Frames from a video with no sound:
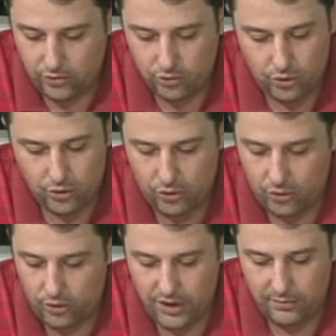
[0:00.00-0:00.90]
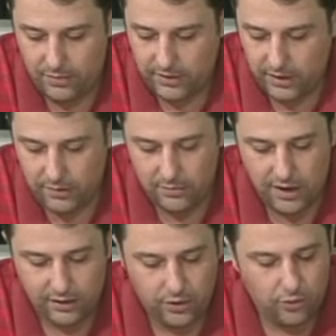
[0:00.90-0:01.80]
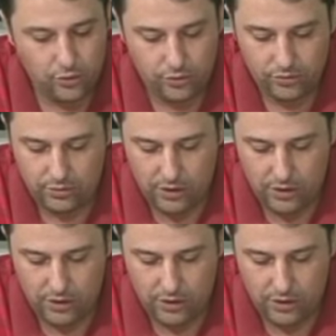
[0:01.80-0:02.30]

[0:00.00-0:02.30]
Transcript: çok önemli takımlarda oyun